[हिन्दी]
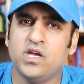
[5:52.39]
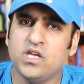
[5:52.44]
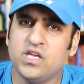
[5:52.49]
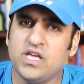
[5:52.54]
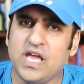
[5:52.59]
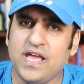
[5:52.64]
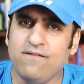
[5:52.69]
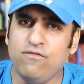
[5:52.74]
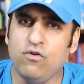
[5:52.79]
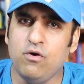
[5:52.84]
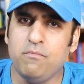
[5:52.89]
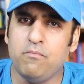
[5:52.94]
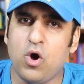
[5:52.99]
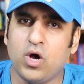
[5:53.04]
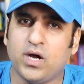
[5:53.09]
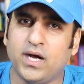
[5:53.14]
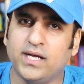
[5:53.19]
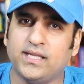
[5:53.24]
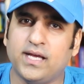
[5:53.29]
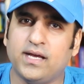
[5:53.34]
यही वो
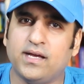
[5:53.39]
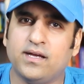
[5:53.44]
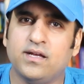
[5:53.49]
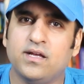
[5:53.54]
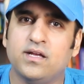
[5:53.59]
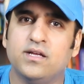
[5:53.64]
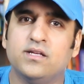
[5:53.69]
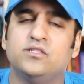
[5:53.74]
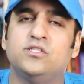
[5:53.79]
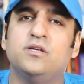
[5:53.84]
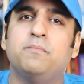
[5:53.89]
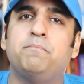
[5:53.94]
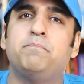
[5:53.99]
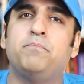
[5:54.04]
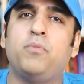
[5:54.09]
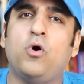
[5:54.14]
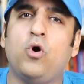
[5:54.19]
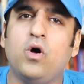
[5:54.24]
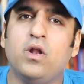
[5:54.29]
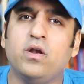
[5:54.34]
मौका था जब
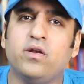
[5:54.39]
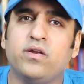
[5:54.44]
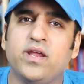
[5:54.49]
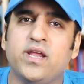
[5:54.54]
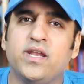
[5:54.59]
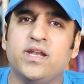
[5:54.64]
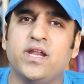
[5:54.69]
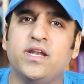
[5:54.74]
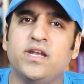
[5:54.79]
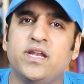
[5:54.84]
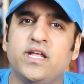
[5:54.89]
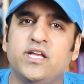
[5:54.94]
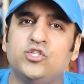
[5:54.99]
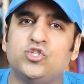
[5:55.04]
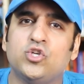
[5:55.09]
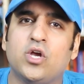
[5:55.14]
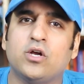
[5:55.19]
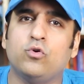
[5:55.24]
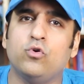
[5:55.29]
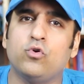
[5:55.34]
पॉल री ने
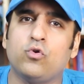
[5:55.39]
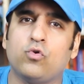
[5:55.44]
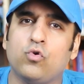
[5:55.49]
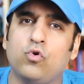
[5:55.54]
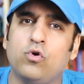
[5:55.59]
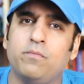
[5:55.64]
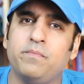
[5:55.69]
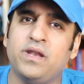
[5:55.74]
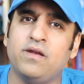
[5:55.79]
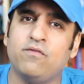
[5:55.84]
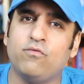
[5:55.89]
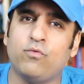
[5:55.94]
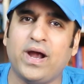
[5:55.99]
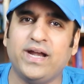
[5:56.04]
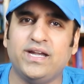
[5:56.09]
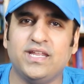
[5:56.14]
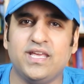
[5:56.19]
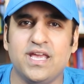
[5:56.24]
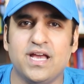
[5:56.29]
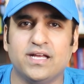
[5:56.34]
नीचा को रोम
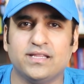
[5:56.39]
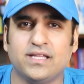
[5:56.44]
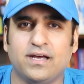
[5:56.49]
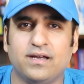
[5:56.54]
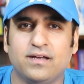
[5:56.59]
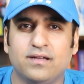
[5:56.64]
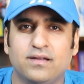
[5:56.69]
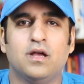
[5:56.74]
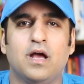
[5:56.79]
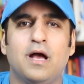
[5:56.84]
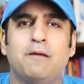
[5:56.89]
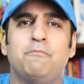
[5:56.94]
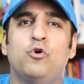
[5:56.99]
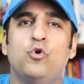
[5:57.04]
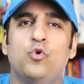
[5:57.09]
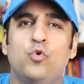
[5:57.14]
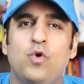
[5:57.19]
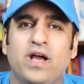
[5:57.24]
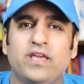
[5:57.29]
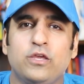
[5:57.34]
इनवाइट किया था अब
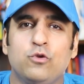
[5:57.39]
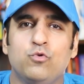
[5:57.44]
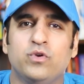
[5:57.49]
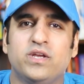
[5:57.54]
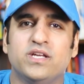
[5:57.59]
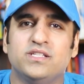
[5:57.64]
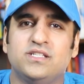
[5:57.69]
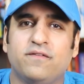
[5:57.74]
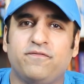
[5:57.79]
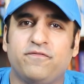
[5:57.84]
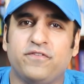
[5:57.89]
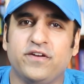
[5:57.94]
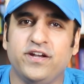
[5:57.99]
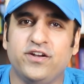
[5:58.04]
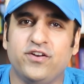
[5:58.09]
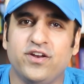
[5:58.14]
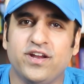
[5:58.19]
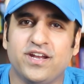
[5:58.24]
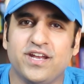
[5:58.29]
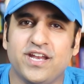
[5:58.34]
हुआ यूं कि जब
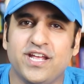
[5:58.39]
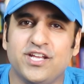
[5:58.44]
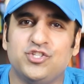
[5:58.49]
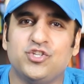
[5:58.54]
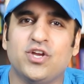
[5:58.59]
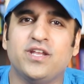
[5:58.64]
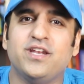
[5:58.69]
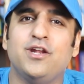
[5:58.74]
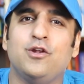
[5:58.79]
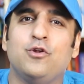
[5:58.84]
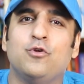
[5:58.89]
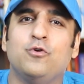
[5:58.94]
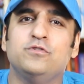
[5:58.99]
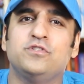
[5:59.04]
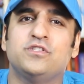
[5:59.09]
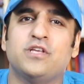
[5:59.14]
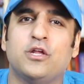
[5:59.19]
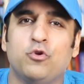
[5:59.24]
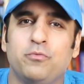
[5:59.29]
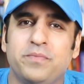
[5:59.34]
फ्रीडरिक नीचा ने लो
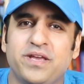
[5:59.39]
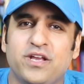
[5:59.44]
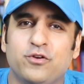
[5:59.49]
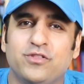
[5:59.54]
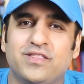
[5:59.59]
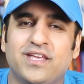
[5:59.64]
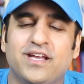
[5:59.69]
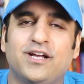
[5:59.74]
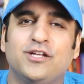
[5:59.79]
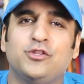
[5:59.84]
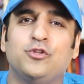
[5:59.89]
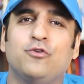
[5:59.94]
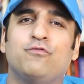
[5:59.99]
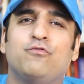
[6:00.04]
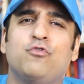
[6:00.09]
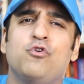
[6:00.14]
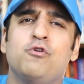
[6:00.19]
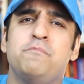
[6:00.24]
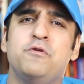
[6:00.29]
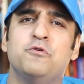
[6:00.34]
सलोमी को देखा तो
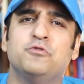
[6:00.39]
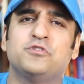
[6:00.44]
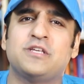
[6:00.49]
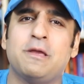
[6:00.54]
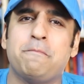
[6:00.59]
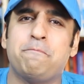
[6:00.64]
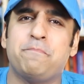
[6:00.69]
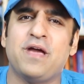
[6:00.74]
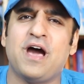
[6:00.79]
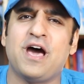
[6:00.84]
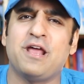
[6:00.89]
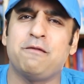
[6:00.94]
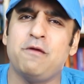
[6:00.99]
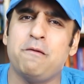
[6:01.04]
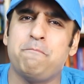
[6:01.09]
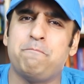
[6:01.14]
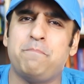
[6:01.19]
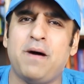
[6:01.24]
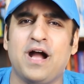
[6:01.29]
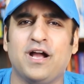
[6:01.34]
वो भी उसके प्यार
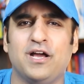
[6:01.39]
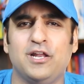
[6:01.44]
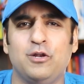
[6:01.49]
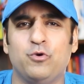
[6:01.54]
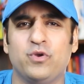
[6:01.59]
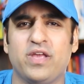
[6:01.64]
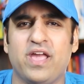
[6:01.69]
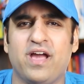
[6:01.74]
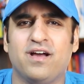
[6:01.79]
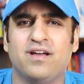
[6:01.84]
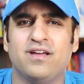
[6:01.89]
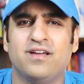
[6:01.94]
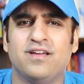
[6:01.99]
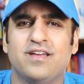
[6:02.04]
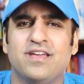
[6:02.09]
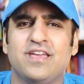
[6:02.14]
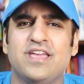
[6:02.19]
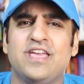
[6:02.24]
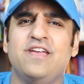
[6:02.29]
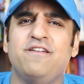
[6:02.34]
में पागल हो गया
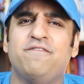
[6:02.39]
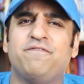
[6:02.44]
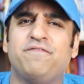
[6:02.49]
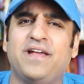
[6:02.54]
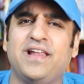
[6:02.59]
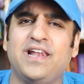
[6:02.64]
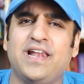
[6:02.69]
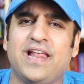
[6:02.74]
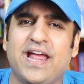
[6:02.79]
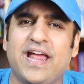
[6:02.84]
ही फेल